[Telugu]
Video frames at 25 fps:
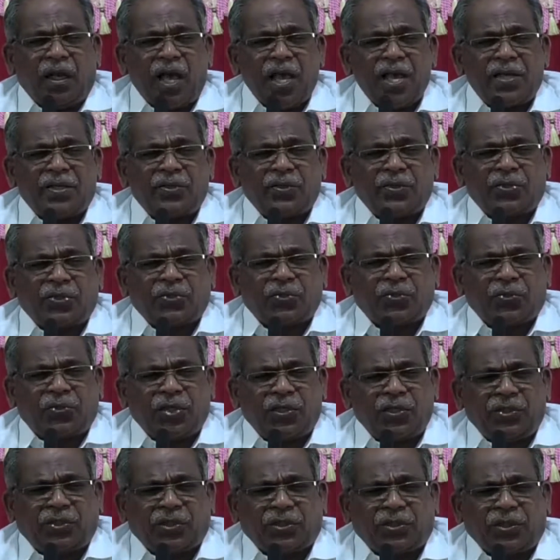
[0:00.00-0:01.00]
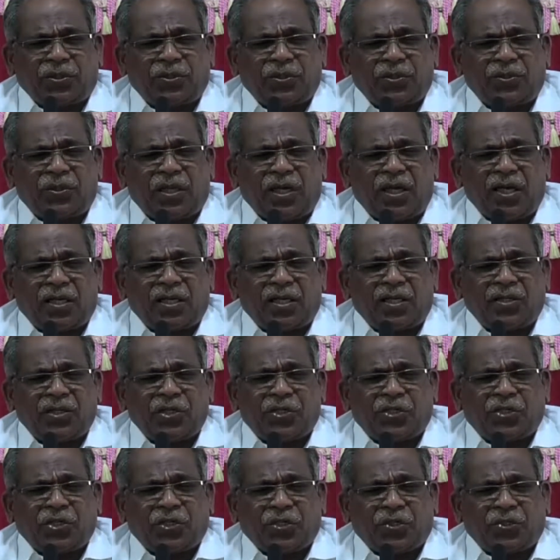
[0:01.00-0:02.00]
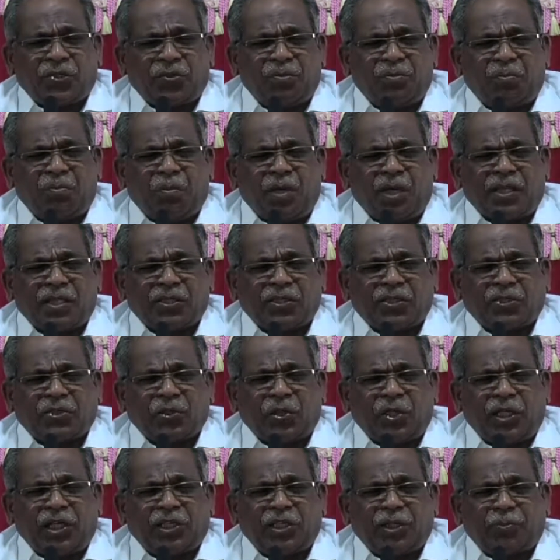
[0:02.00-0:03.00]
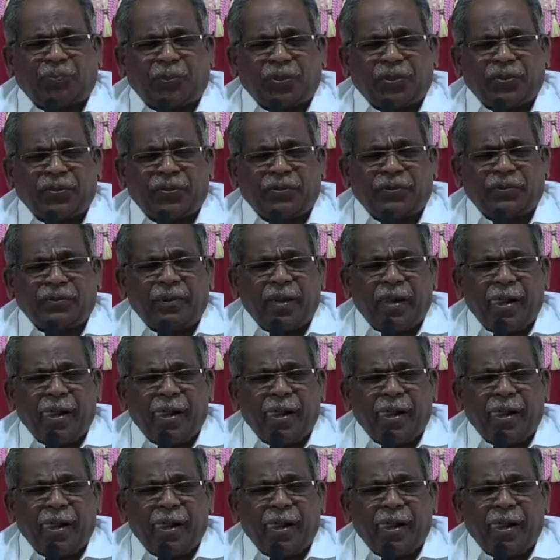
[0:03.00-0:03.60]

ఆయనను స్థుతించుటకు ఆరాధించుటకు మనస్సు లేనప్పుడు